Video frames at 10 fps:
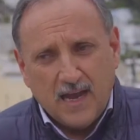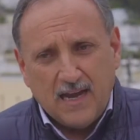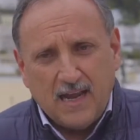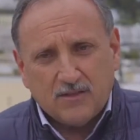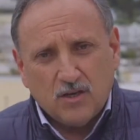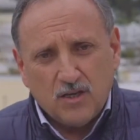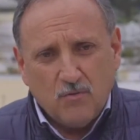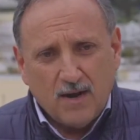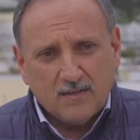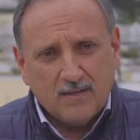e l'altro che
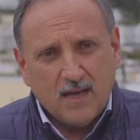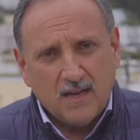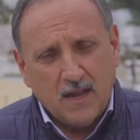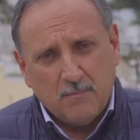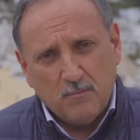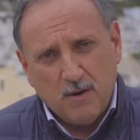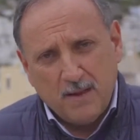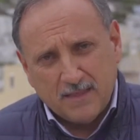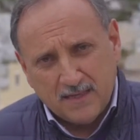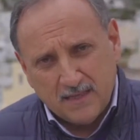riguarda la
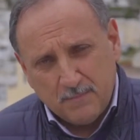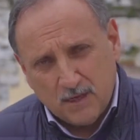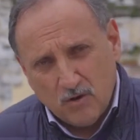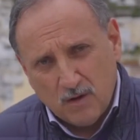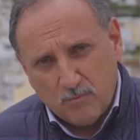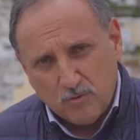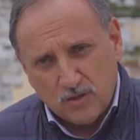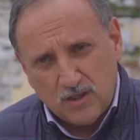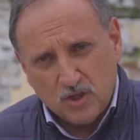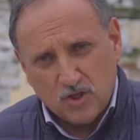problematica dei piccoli
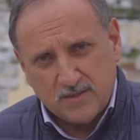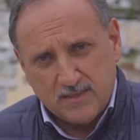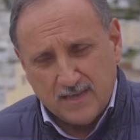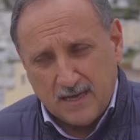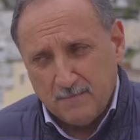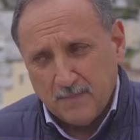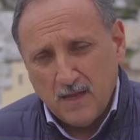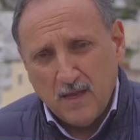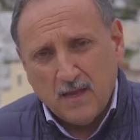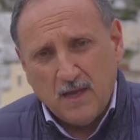abusi di necessità
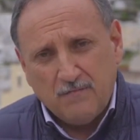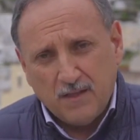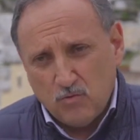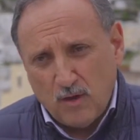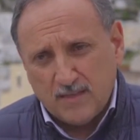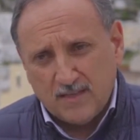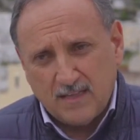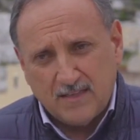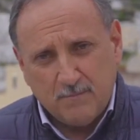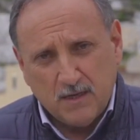effettuate da
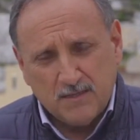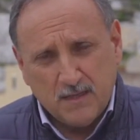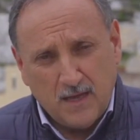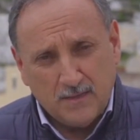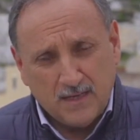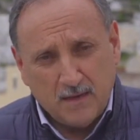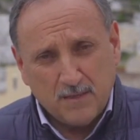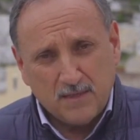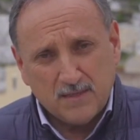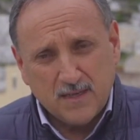tanti, da tanti
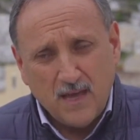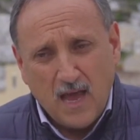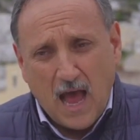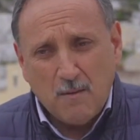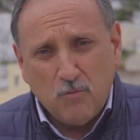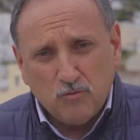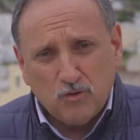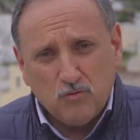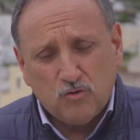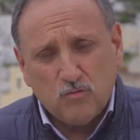capristi. A monte
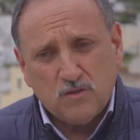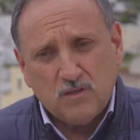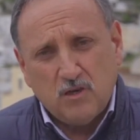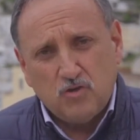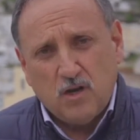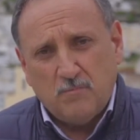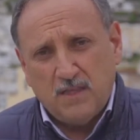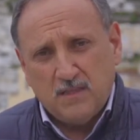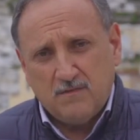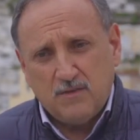di tutti questi
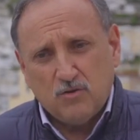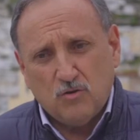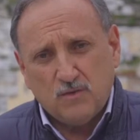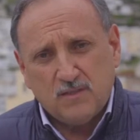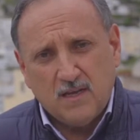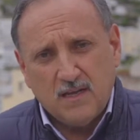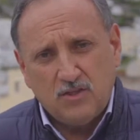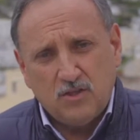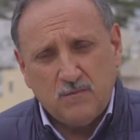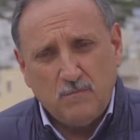ragionamenti vi sono queste
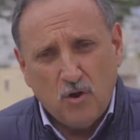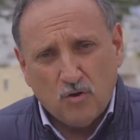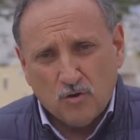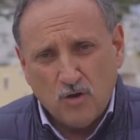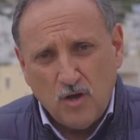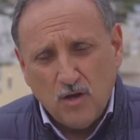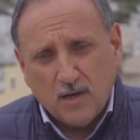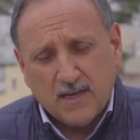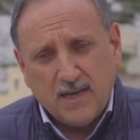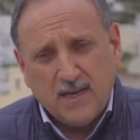leggi di blocco
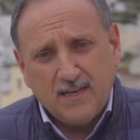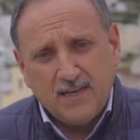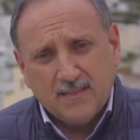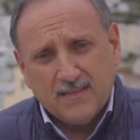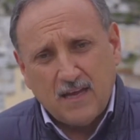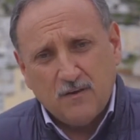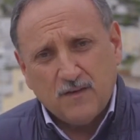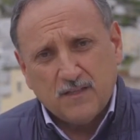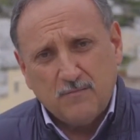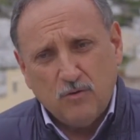che in realtà hanno
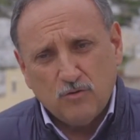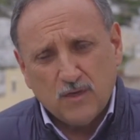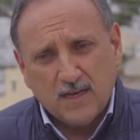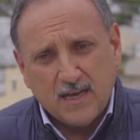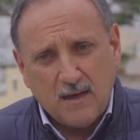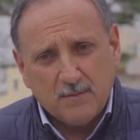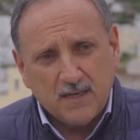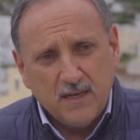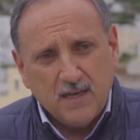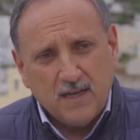fatto in modo che
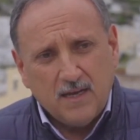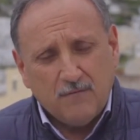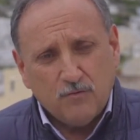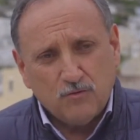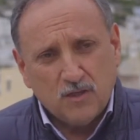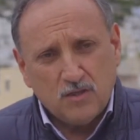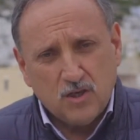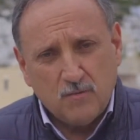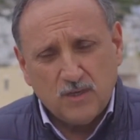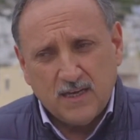Capri eh, fosse
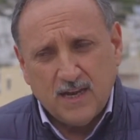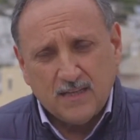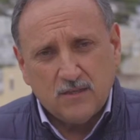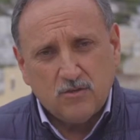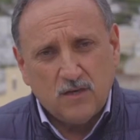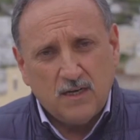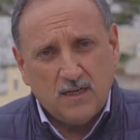diciamo, dichiarata zona